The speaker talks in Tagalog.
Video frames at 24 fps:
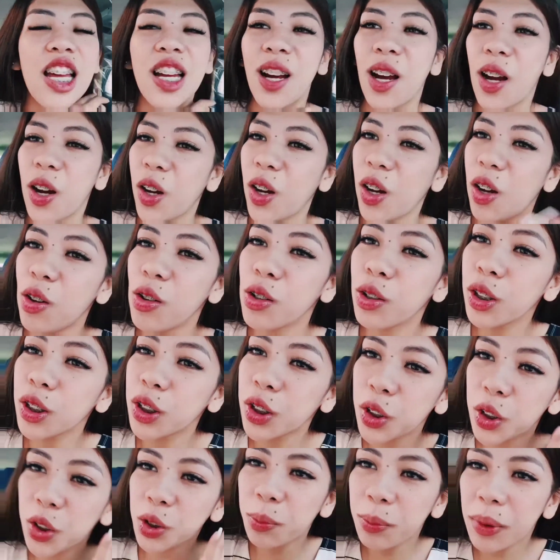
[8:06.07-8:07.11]
Oh, kung gusto
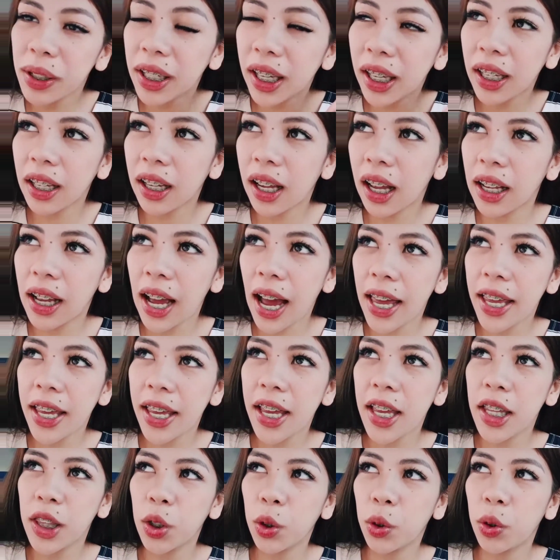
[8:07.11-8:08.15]
niyo maging
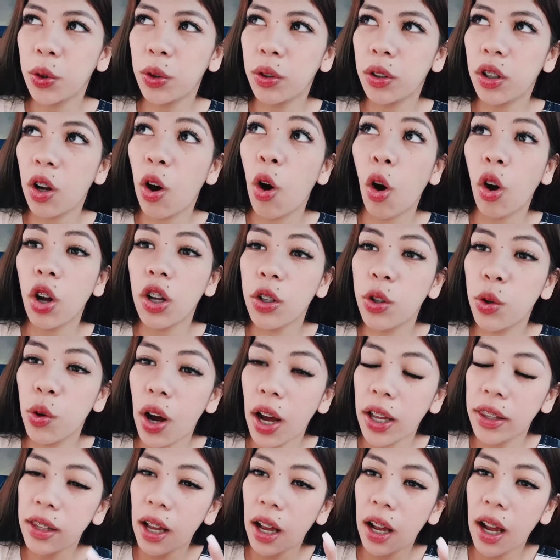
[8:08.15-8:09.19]
kagaya nung, oh, yung
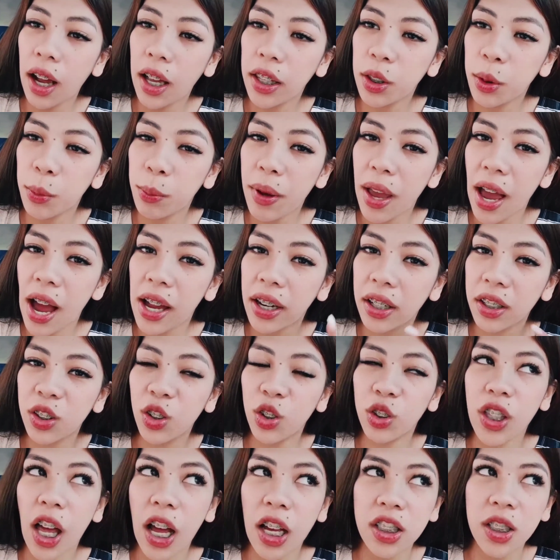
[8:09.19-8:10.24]
anak nga nung may-ari ng
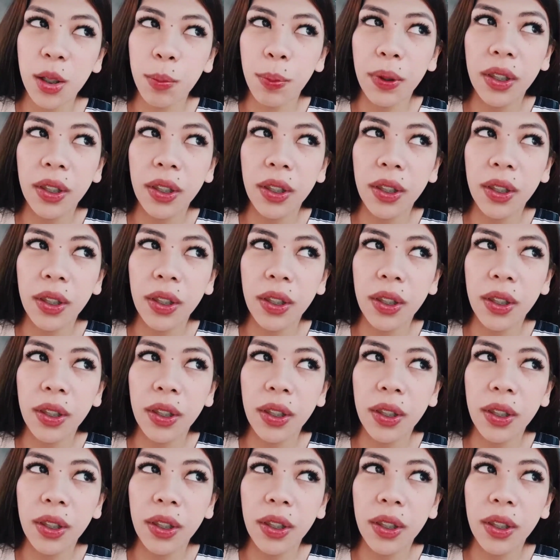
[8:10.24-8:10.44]
taxi,